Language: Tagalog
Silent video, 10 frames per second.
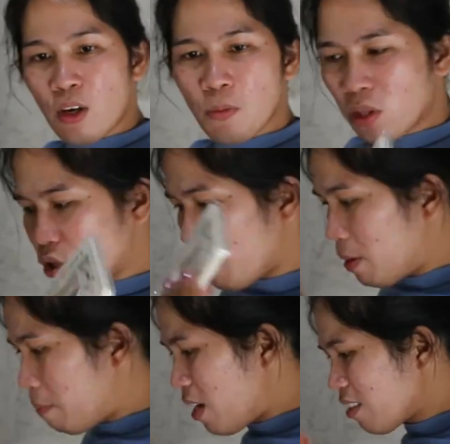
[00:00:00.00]
Ano ba ito siya,
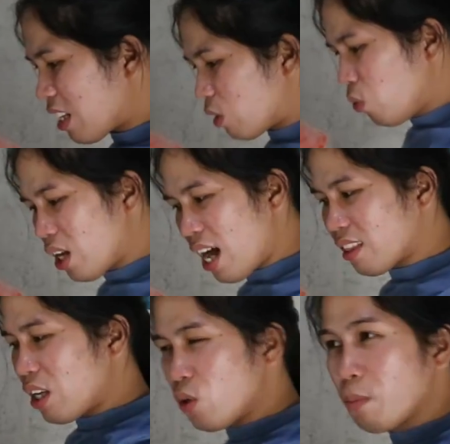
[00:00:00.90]
B? Parang tatlo lang
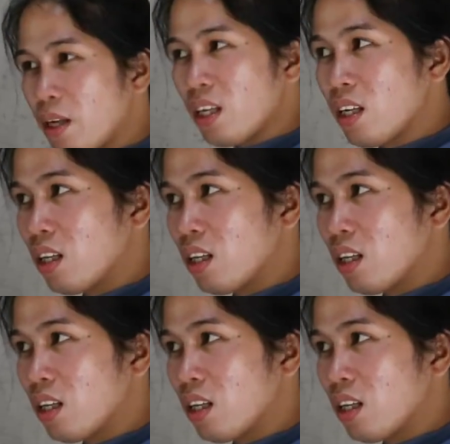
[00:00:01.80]
ata yun, B.